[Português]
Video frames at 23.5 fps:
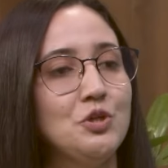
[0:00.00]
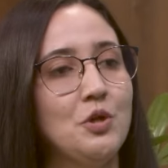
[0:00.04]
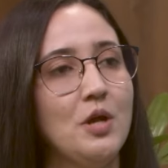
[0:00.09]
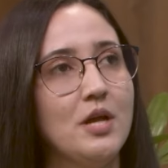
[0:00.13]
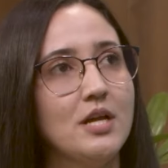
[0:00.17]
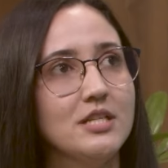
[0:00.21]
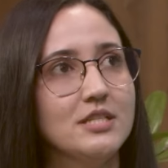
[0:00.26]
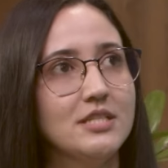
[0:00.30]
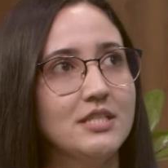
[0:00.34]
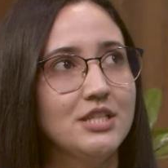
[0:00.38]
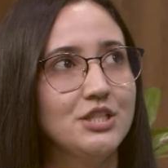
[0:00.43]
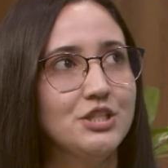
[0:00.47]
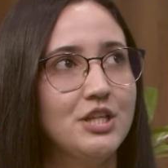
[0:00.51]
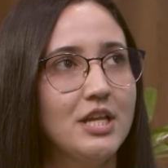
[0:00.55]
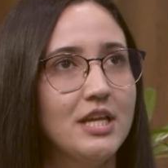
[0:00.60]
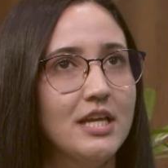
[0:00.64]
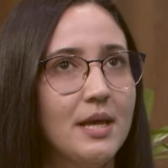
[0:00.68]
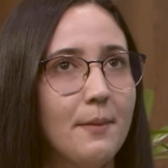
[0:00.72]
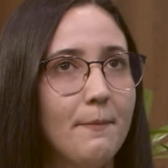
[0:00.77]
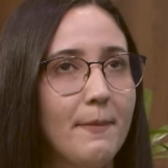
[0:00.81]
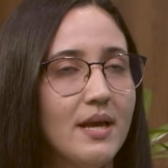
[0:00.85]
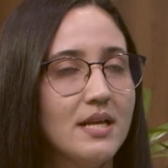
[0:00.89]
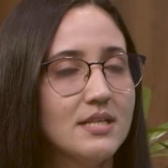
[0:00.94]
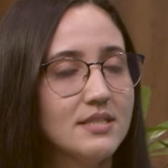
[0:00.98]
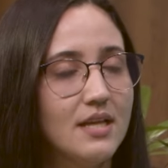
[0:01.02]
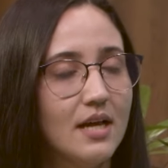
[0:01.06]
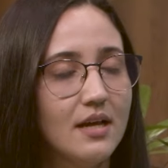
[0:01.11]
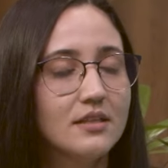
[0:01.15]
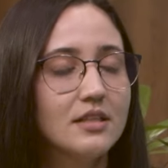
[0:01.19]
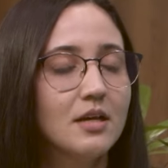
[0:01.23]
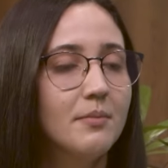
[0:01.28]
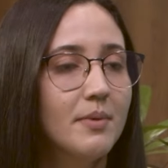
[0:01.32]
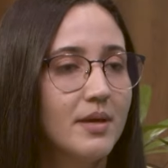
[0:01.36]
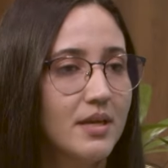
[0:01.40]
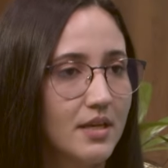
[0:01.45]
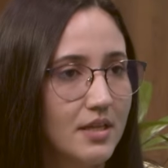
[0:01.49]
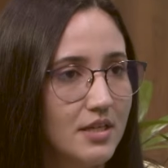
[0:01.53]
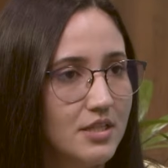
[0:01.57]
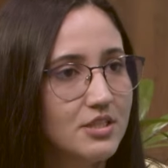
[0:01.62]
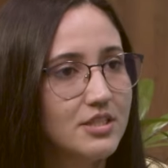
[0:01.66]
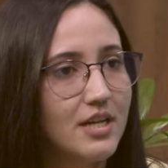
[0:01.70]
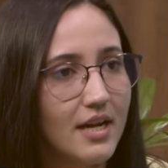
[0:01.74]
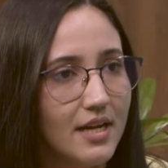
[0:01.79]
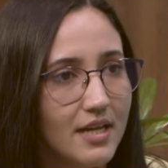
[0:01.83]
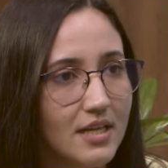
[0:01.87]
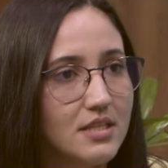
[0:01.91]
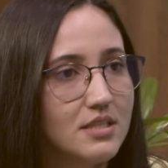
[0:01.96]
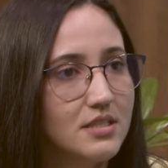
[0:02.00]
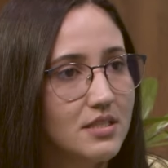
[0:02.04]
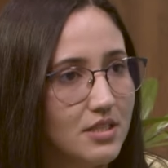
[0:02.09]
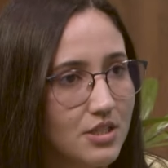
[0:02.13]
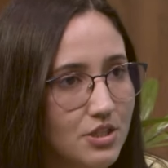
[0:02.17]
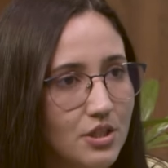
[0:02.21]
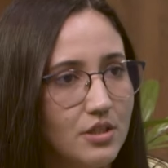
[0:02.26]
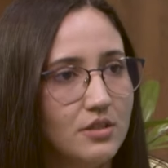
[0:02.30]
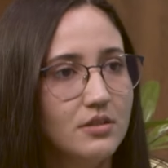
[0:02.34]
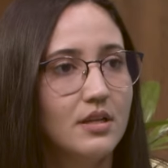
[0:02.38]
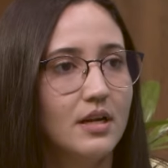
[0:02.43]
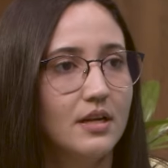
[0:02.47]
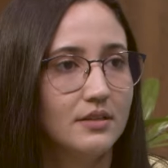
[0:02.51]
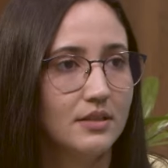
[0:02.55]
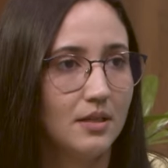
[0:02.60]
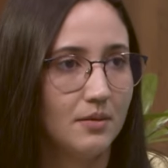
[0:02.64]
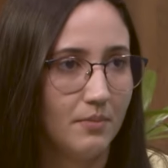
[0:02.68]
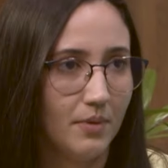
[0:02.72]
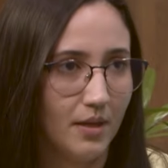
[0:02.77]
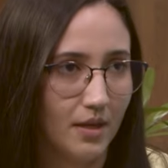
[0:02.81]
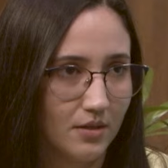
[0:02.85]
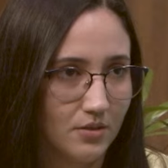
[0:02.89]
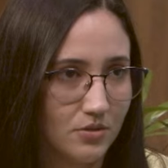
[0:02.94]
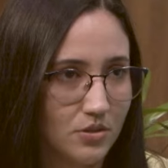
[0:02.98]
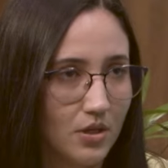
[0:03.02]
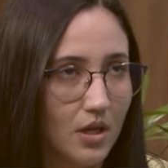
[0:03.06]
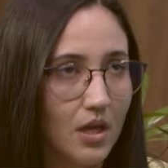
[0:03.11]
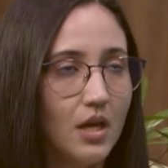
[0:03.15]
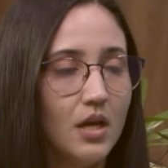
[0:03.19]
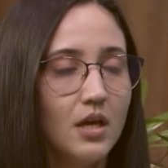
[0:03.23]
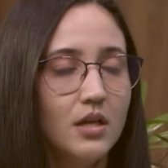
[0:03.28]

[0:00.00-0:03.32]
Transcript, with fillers: a gente tem que pensar também que já existem tratamentos